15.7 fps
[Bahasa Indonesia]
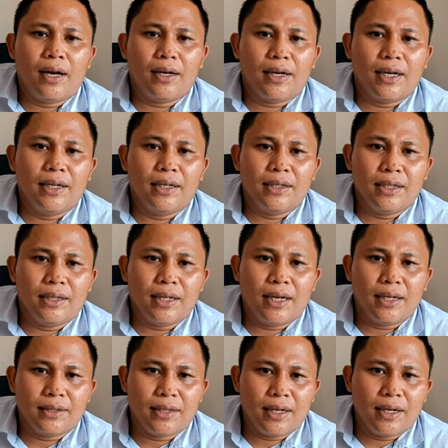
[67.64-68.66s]
akan kita
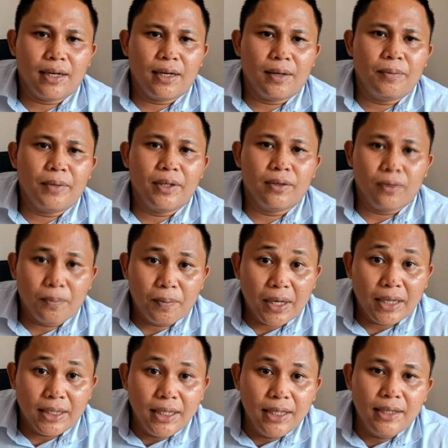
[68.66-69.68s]
laksanakan besok
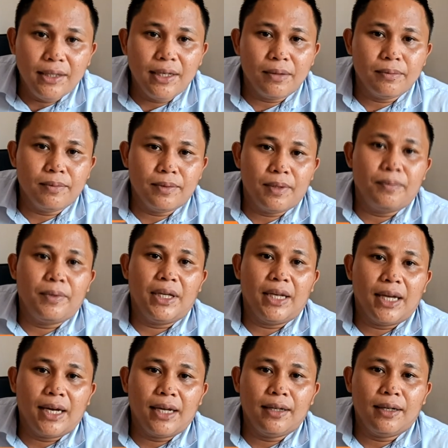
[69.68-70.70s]
pagi jam 9
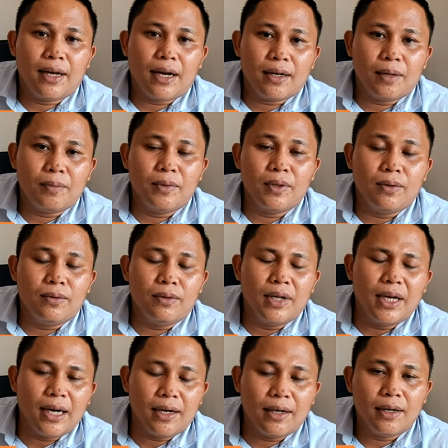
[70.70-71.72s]
akan
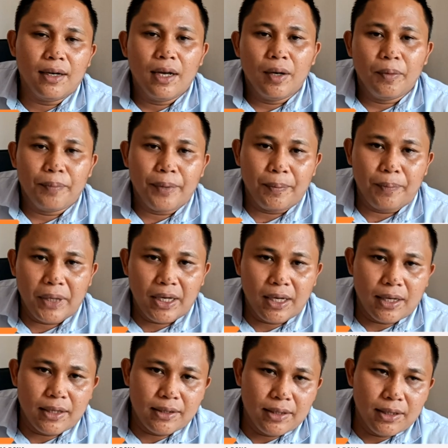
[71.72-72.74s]
mengundang PPK
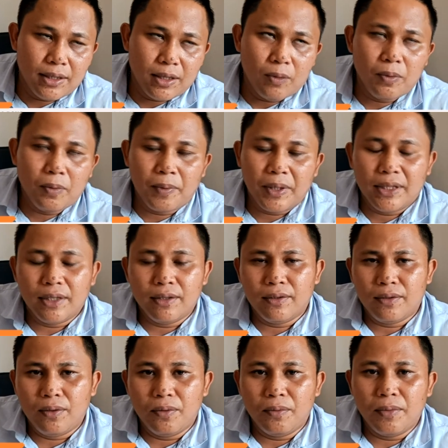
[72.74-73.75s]
se-Kabupaten
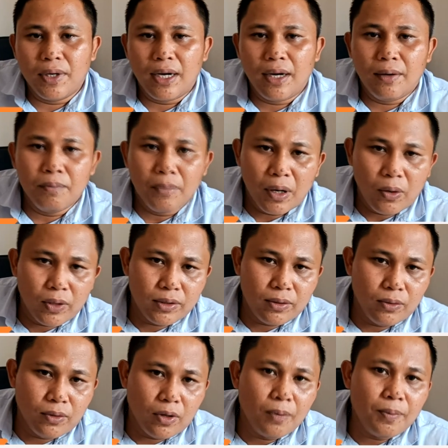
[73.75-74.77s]
Seruma,
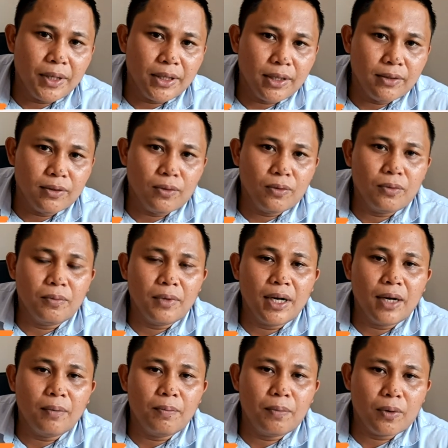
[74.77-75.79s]
Bawaslu Kabupaten
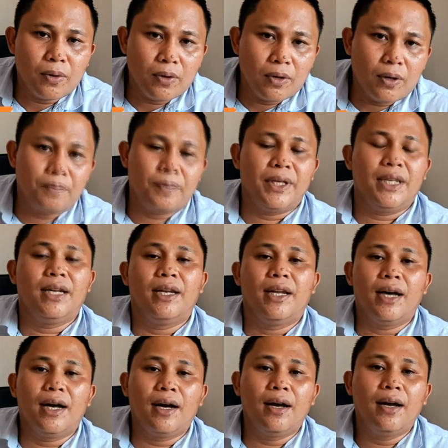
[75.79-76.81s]
Seruma,
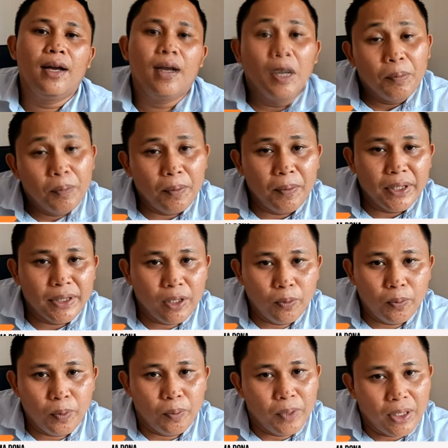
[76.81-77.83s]
Prokopimda, Pemantau
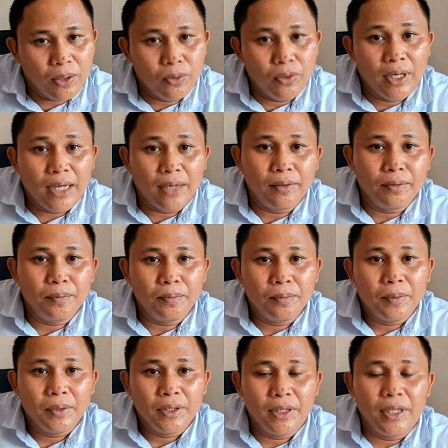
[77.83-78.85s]
Pemilu, dan
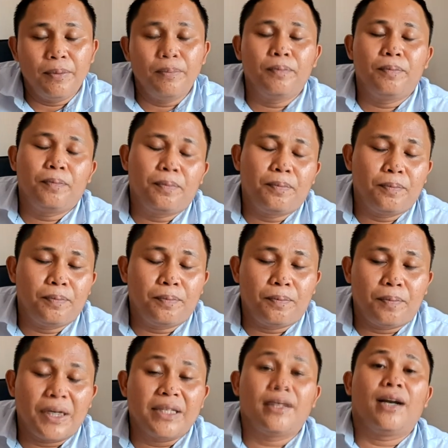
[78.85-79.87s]
tim
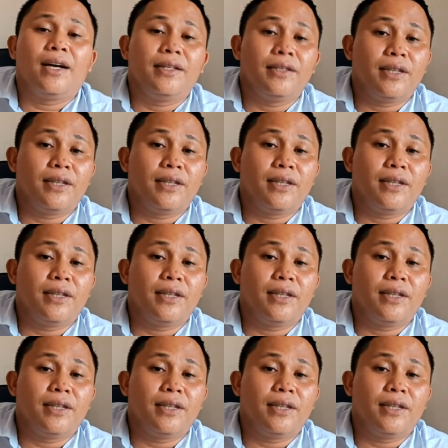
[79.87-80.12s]
pasangan